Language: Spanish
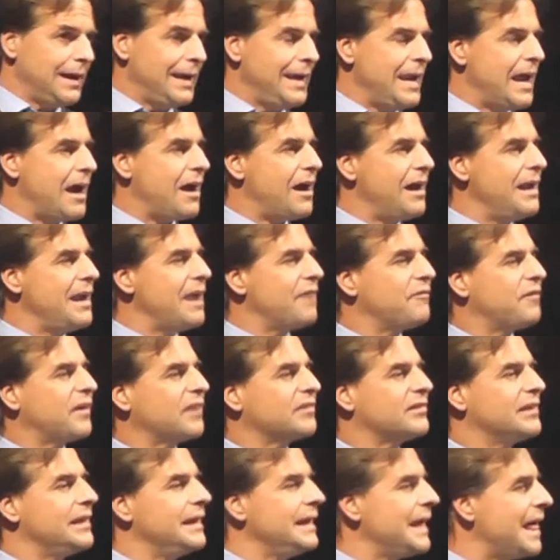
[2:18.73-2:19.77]
La,
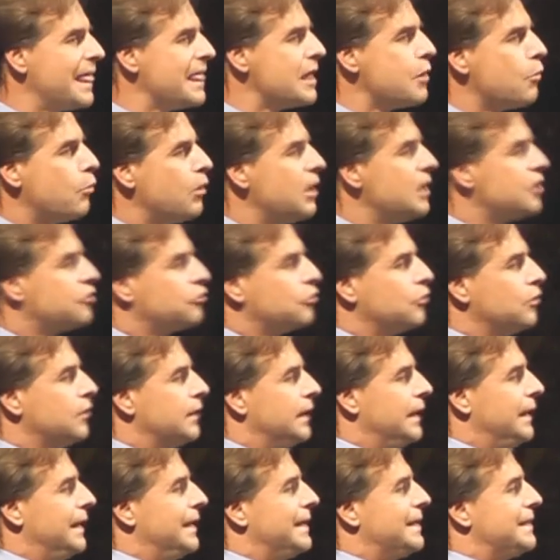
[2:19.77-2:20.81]
facilidad de Wilson
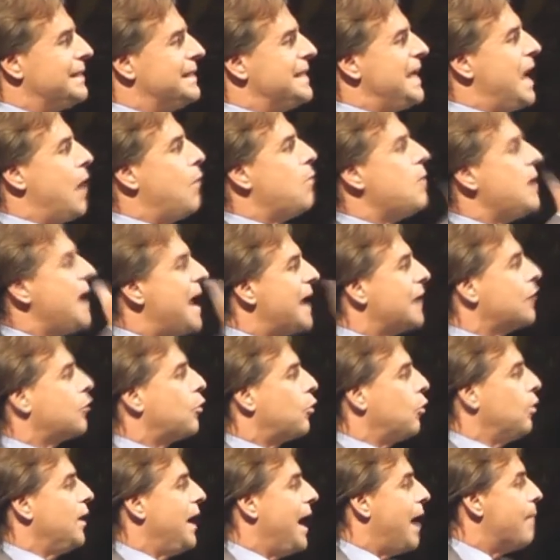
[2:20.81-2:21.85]
de, de hablar
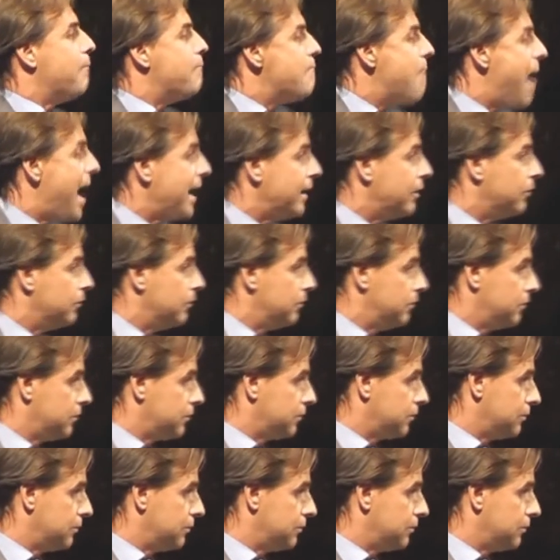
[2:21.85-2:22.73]
con las manos,